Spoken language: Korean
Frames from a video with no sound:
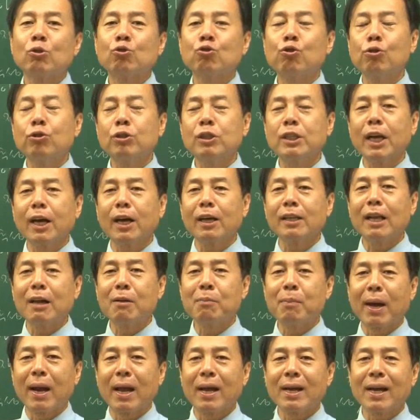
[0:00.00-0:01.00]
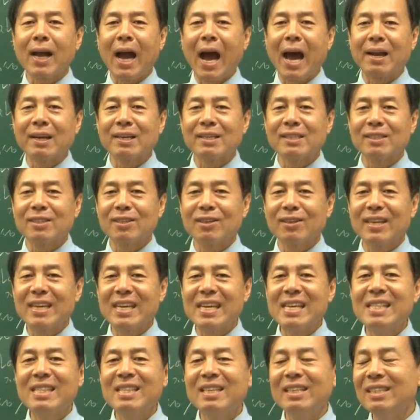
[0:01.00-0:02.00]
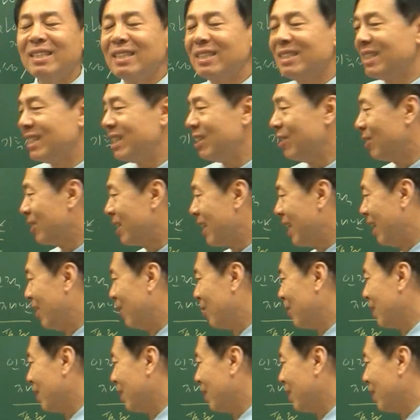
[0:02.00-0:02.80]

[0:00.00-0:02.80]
출제가 될 만한 가능성이 있는 지역이에요.